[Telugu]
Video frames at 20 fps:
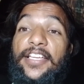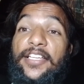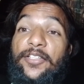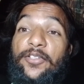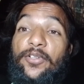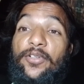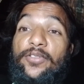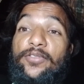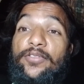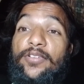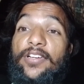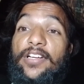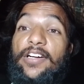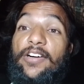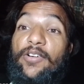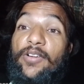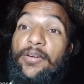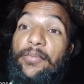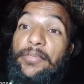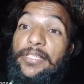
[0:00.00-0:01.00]
రోజులు
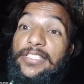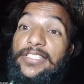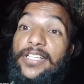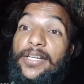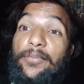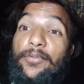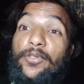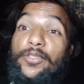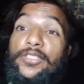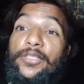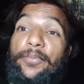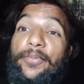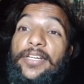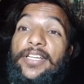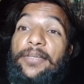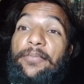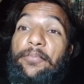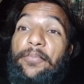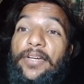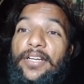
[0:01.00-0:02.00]
గవర్నమెంట్ జాబ్ అని
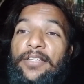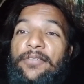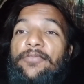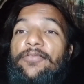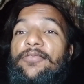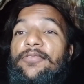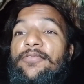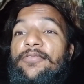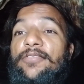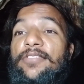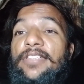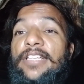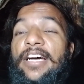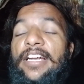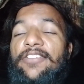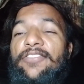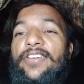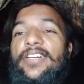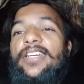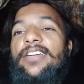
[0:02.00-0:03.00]
మనం దాని
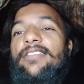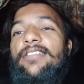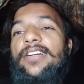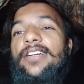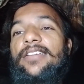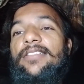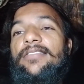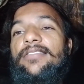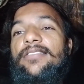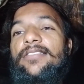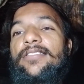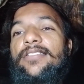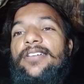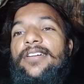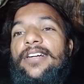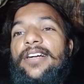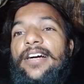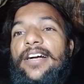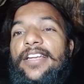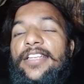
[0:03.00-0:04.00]
వెంట పడ్డాము
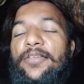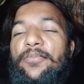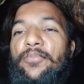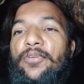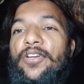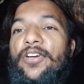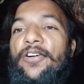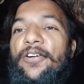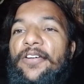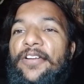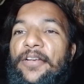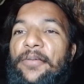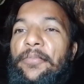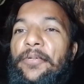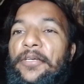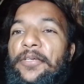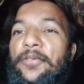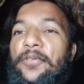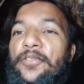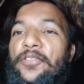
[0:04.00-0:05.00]
కానీ ఇప్పుడు
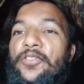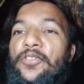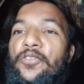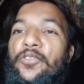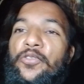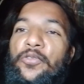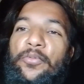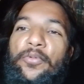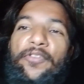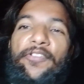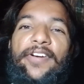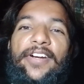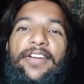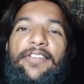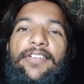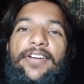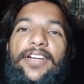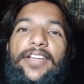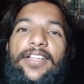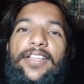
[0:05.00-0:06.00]
గవర్నమెంట్ యూట్యూబర్ వెంట
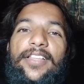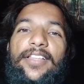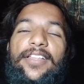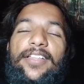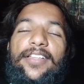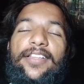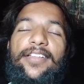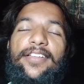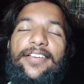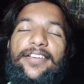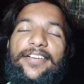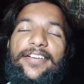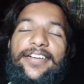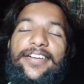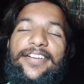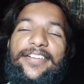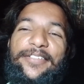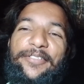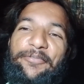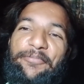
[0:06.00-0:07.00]
పడ్డది
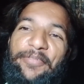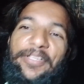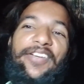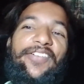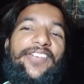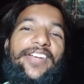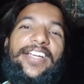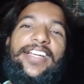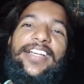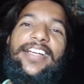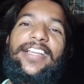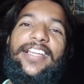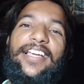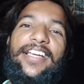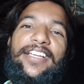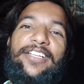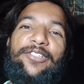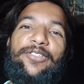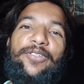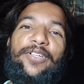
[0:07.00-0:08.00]
మీరు విన్న
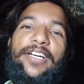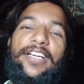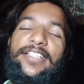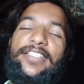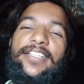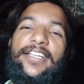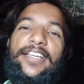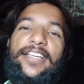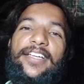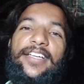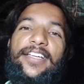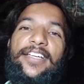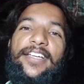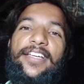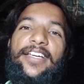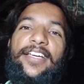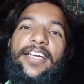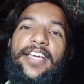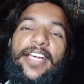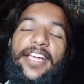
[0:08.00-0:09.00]
లైన్ కరెక్టే
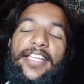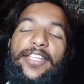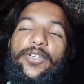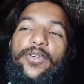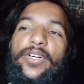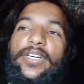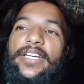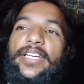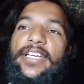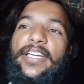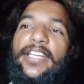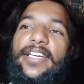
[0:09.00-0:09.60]
ఎందుకంటే